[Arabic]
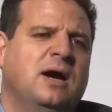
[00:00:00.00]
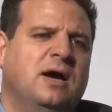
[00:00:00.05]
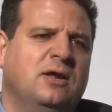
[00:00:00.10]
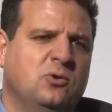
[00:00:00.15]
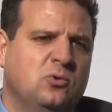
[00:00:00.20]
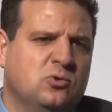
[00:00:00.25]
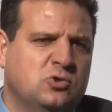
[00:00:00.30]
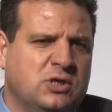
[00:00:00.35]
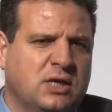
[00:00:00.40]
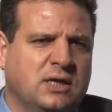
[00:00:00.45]
أن
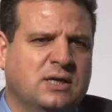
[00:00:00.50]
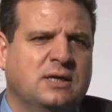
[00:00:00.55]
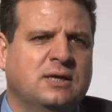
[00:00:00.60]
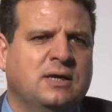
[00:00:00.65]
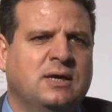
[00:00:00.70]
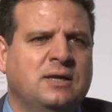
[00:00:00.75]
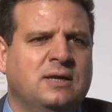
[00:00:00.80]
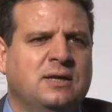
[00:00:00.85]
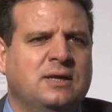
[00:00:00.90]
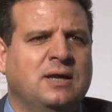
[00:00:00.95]

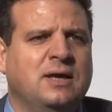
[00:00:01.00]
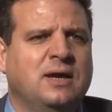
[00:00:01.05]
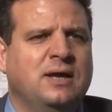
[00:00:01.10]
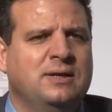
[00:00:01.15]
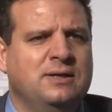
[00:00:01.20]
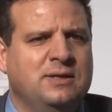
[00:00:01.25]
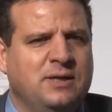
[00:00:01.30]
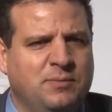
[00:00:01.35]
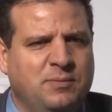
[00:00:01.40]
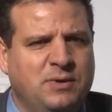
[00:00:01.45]
يشكل
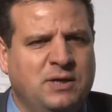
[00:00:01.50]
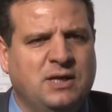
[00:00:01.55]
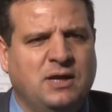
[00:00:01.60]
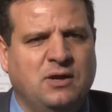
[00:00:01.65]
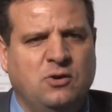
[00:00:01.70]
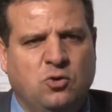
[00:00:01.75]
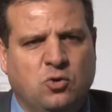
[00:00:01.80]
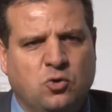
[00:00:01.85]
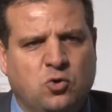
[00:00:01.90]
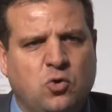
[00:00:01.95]
اليمين
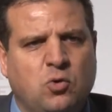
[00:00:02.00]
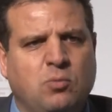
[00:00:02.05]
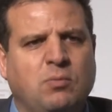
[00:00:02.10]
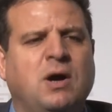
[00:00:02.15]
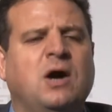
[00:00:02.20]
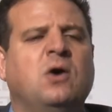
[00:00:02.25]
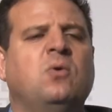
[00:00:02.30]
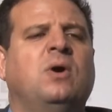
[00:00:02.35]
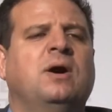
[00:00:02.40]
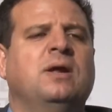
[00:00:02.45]

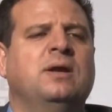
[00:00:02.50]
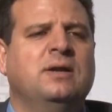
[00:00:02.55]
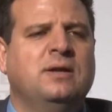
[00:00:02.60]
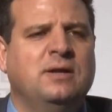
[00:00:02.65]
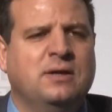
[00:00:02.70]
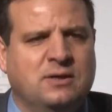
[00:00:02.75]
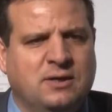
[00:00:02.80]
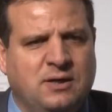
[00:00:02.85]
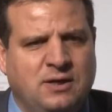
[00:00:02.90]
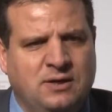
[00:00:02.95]
الحكومة أو على
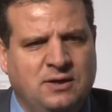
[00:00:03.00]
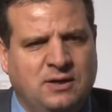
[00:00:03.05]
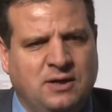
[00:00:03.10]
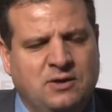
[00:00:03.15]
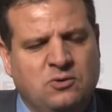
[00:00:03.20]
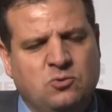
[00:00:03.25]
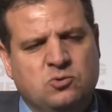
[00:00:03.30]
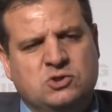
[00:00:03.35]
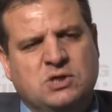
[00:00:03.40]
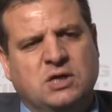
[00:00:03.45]
الأقل
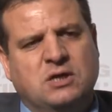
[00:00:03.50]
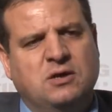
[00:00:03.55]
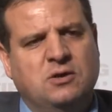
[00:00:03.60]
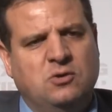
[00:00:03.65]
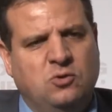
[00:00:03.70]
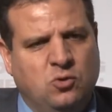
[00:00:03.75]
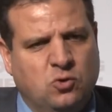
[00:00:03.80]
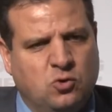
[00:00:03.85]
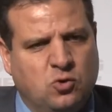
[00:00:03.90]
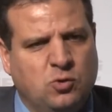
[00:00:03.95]
أن يشكل
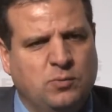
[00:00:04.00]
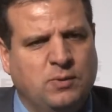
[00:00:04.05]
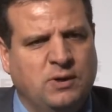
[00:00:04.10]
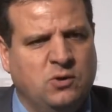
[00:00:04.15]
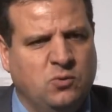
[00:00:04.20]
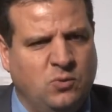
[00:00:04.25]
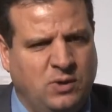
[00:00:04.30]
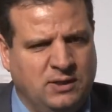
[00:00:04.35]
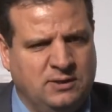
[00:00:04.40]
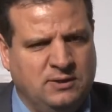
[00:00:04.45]
الحكومة
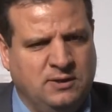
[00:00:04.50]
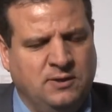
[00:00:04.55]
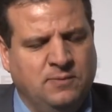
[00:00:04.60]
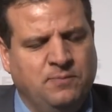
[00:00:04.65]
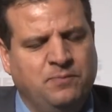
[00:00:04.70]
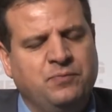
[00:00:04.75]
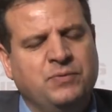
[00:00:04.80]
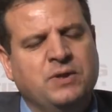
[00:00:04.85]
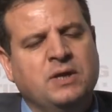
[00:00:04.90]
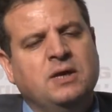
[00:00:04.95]
لوحده
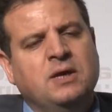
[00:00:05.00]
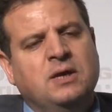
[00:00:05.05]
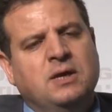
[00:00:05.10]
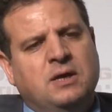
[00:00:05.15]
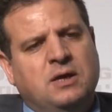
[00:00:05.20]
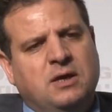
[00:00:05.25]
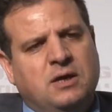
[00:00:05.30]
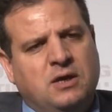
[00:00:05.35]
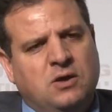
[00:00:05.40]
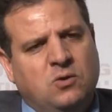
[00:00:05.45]

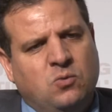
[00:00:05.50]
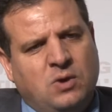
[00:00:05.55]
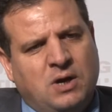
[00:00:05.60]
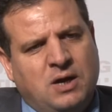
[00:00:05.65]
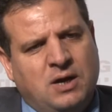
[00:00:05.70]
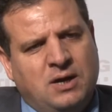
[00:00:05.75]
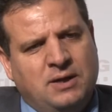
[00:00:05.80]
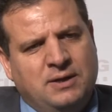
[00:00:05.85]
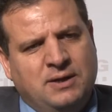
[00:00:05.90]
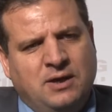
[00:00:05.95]
إيه،
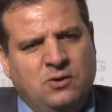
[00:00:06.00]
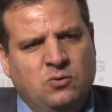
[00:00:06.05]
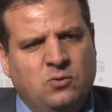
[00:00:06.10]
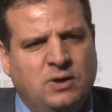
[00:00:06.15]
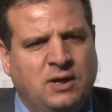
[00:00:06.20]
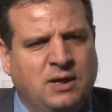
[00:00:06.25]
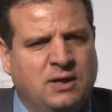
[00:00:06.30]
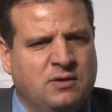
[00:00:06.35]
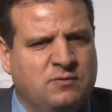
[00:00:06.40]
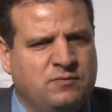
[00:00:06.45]
ونحن
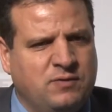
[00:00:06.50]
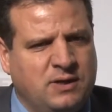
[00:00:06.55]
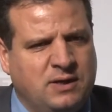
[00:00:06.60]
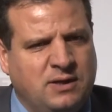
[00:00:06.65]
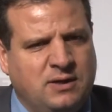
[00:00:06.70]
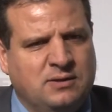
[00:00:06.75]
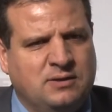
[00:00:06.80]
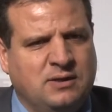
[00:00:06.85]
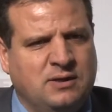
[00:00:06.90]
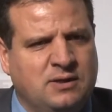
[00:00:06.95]
نعرف
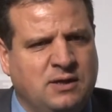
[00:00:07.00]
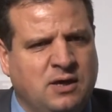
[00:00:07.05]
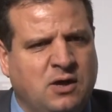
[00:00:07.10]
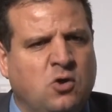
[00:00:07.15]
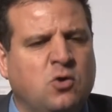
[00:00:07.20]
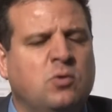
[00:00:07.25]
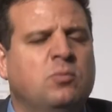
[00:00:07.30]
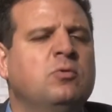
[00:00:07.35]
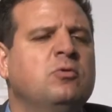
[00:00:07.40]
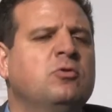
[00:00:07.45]
أن
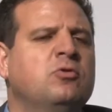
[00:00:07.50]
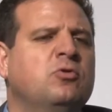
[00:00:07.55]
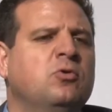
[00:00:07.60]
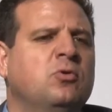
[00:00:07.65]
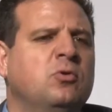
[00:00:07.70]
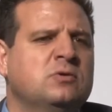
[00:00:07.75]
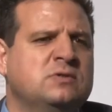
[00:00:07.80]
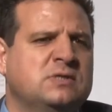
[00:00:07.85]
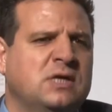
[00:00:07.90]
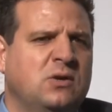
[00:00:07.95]
نتنياهو
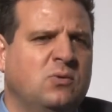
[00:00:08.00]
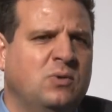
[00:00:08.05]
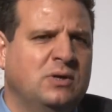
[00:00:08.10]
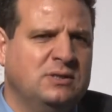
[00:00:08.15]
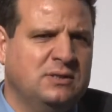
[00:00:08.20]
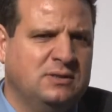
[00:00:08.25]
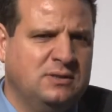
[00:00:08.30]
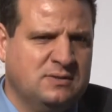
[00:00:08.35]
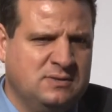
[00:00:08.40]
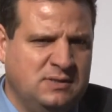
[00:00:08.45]
منذ سنوات
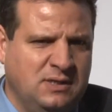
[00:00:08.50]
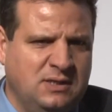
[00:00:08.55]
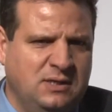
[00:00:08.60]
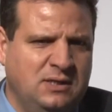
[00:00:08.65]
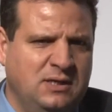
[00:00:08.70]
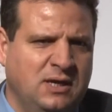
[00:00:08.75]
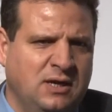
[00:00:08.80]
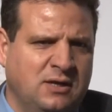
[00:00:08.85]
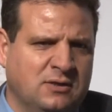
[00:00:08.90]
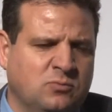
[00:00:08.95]

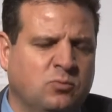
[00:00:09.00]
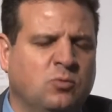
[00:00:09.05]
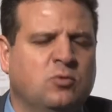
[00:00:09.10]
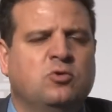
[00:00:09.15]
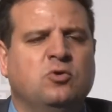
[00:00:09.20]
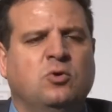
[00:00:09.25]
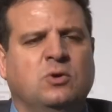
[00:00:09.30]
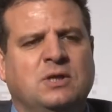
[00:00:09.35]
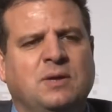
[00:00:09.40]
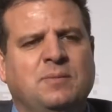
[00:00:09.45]
التسعينيات
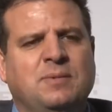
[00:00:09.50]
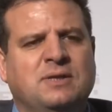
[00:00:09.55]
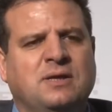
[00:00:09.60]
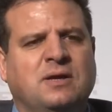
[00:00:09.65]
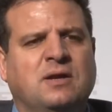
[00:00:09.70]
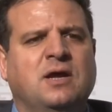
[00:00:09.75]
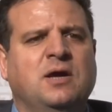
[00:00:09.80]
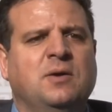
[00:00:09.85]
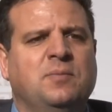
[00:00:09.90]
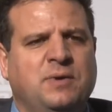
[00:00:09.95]
منذ اعتمد
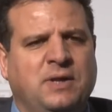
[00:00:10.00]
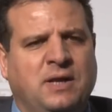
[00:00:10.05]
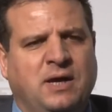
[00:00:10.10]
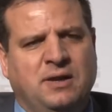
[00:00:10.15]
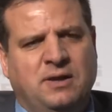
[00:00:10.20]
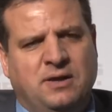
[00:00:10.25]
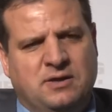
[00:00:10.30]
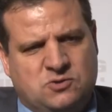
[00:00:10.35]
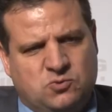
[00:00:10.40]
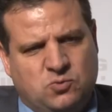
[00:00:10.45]
رابن
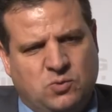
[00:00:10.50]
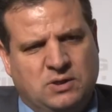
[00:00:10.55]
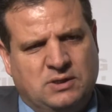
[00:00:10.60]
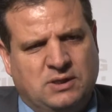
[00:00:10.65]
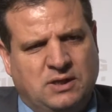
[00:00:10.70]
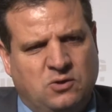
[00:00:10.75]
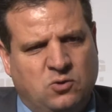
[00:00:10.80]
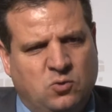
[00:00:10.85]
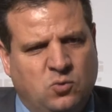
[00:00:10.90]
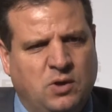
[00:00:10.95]
على أصوات
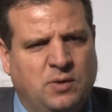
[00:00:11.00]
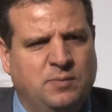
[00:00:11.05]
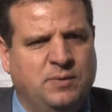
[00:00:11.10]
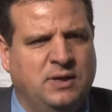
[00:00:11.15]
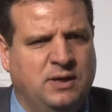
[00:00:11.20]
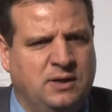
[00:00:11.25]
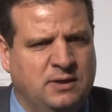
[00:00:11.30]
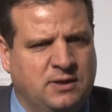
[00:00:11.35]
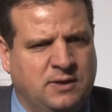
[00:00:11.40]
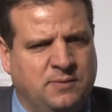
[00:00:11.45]
النواب
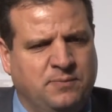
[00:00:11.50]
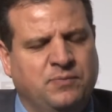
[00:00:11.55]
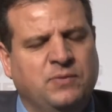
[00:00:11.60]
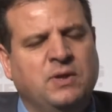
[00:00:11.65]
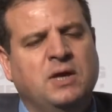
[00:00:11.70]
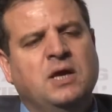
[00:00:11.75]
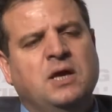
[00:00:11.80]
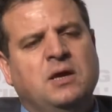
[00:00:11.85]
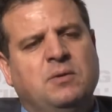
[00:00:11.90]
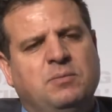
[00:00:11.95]
العرب
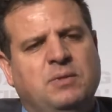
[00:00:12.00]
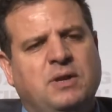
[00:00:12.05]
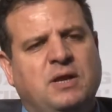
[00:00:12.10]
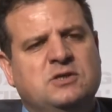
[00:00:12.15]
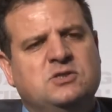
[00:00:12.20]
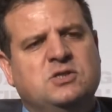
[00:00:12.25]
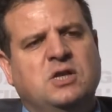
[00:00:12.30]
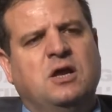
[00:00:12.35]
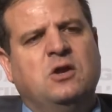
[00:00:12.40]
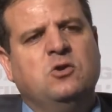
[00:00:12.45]
من
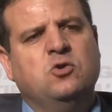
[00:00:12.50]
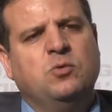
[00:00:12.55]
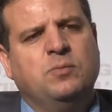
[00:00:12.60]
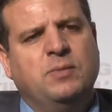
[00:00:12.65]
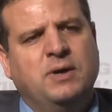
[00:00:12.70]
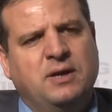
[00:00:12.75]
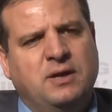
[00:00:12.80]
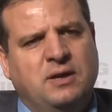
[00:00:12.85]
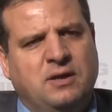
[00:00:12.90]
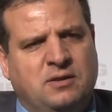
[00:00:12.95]
أجل أن
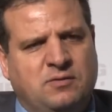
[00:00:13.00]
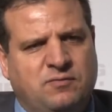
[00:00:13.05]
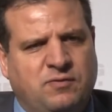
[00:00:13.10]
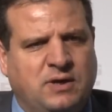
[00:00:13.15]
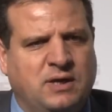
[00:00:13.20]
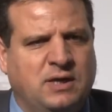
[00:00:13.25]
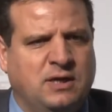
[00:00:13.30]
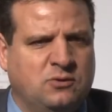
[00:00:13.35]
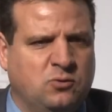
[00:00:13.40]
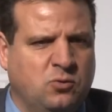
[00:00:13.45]
يمرر
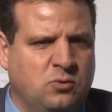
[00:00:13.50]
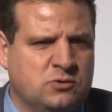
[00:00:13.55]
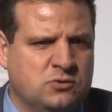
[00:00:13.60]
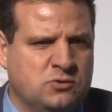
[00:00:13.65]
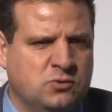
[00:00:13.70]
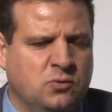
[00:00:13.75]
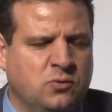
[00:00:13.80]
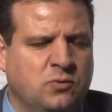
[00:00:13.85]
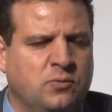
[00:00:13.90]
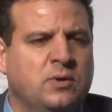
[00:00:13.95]
اتفاقية
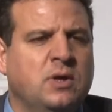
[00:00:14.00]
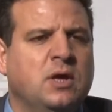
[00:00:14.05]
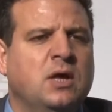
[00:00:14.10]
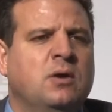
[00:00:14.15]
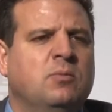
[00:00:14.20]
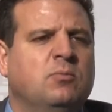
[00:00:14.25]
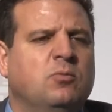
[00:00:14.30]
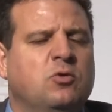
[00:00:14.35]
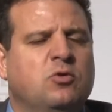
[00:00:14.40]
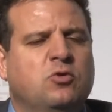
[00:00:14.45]
أوسلو
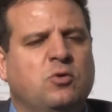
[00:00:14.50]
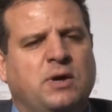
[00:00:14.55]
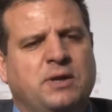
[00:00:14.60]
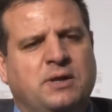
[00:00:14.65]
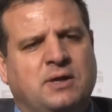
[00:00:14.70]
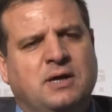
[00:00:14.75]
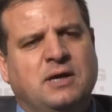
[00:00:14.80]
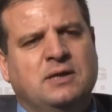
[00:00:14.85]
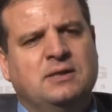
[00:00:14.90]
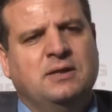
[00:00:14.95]
منذ أن
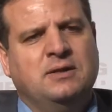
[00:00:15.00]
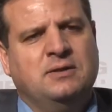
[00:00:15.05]
خاض